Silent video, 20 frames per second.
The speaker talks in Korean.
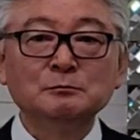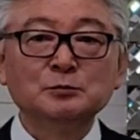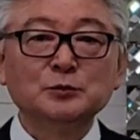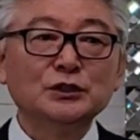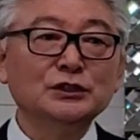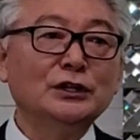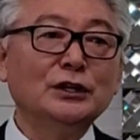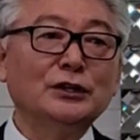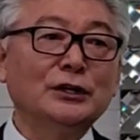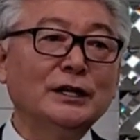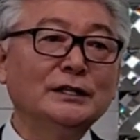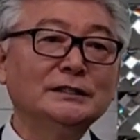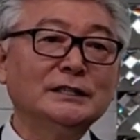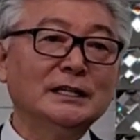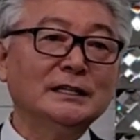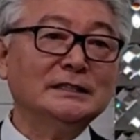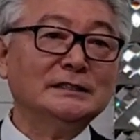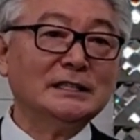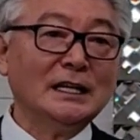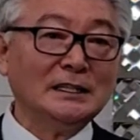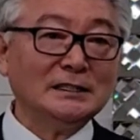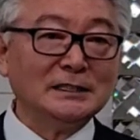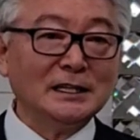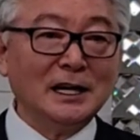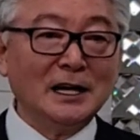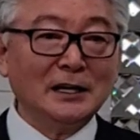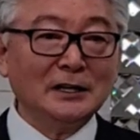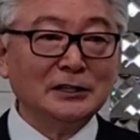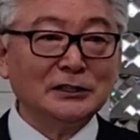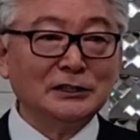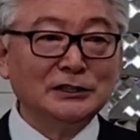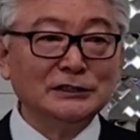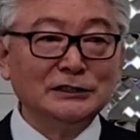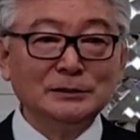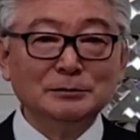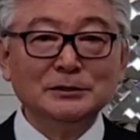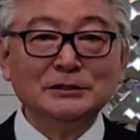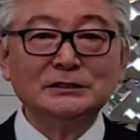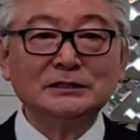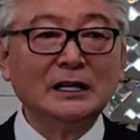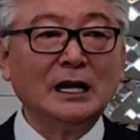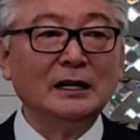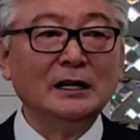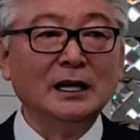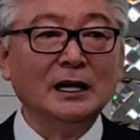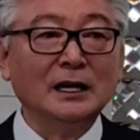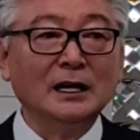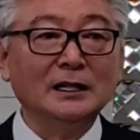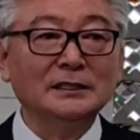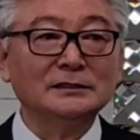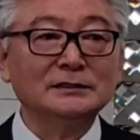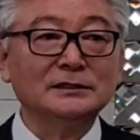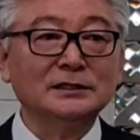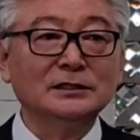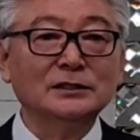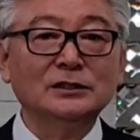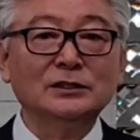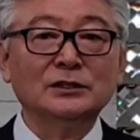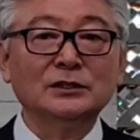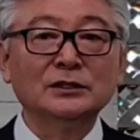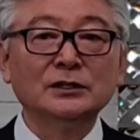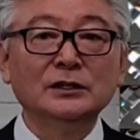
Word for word: 근데 굉장히 짱짱하게 그 집이 잘 나갔어요.